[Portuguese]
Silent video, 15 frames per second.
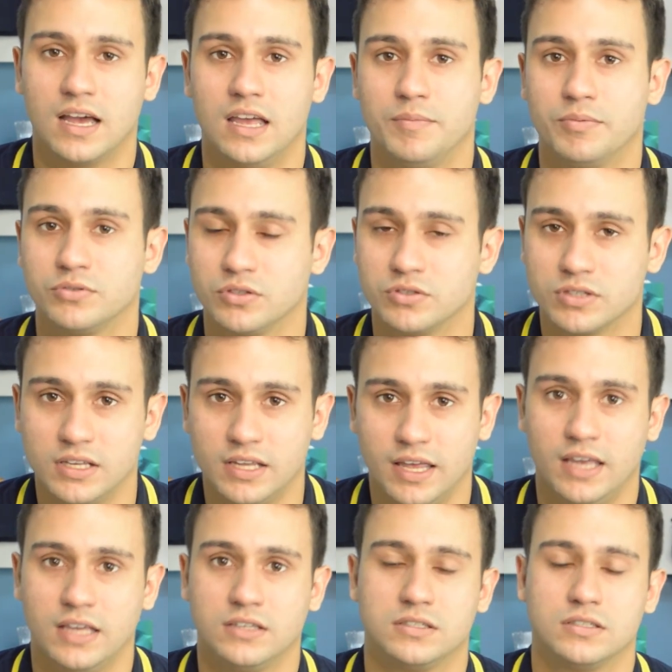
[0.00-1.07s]
aí para os seus
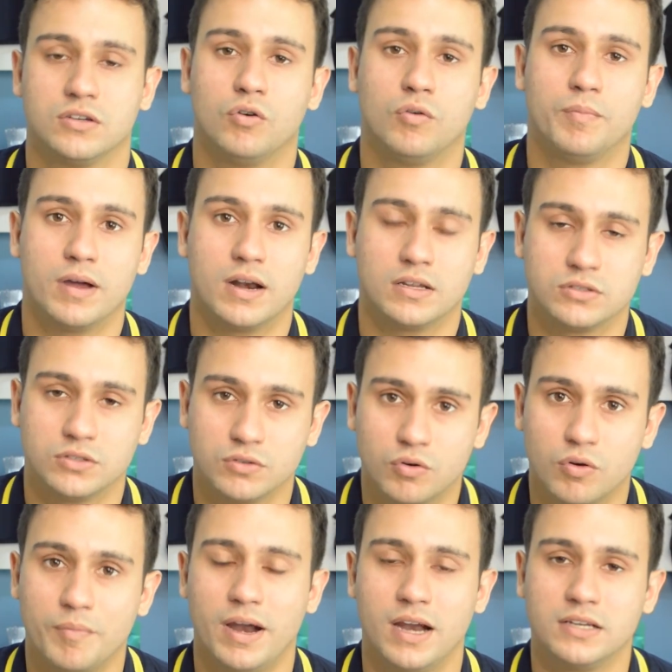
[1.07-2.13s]
clientes ou para seu
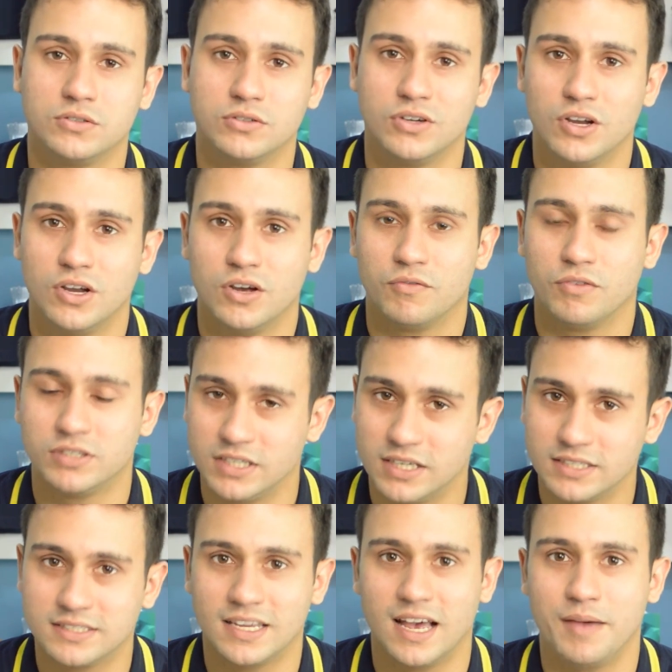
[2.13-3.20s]
comércio, você
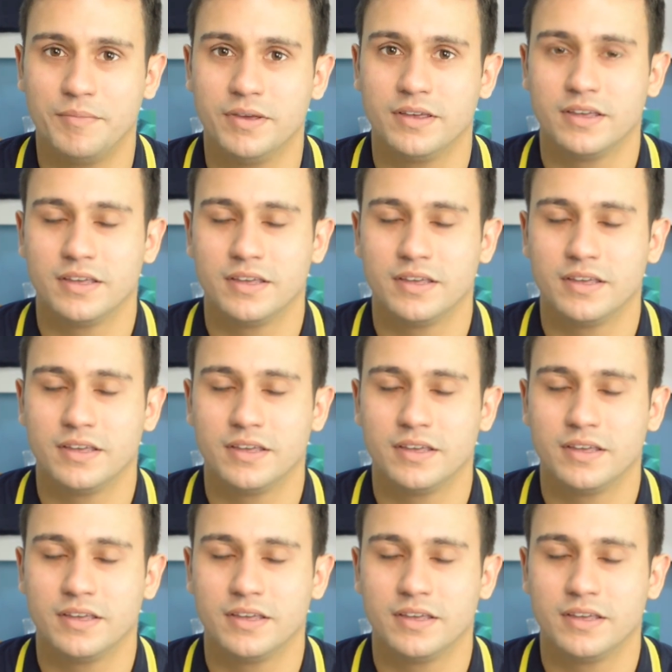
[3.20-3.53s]
já sabe